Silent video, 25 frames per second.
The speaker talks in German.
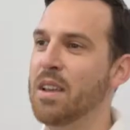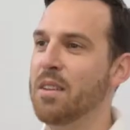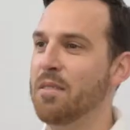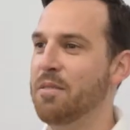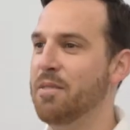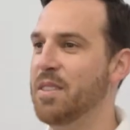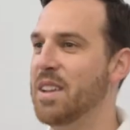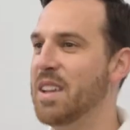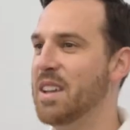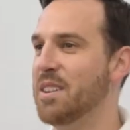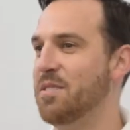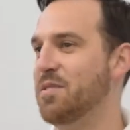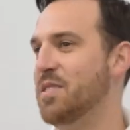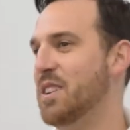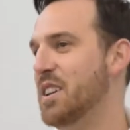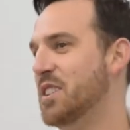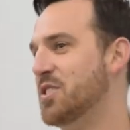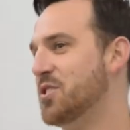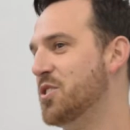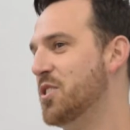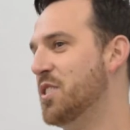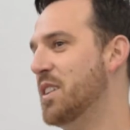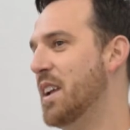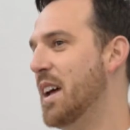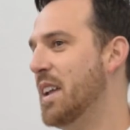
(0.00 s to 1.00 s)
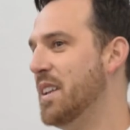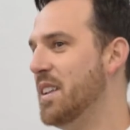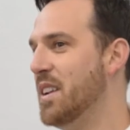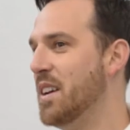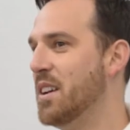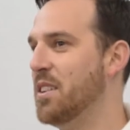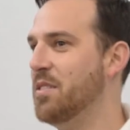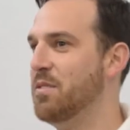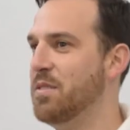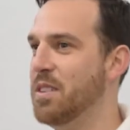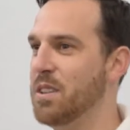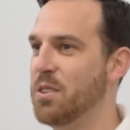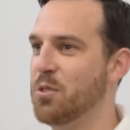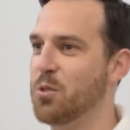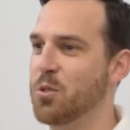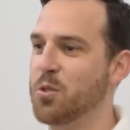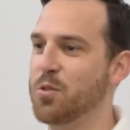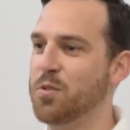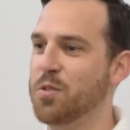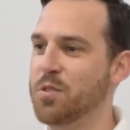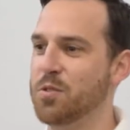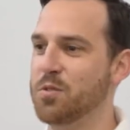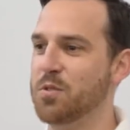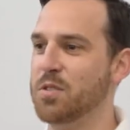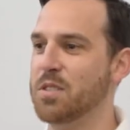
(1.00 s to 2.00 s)
Wie ihr vielleicht schon in anderen Videos
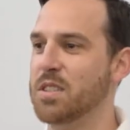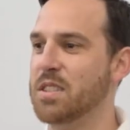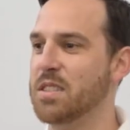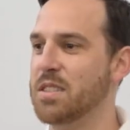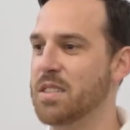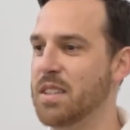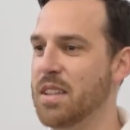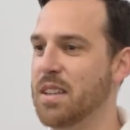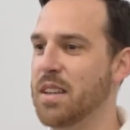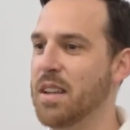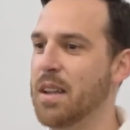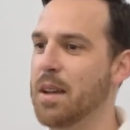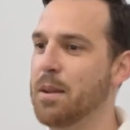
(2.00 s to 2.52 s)
von uns gesehen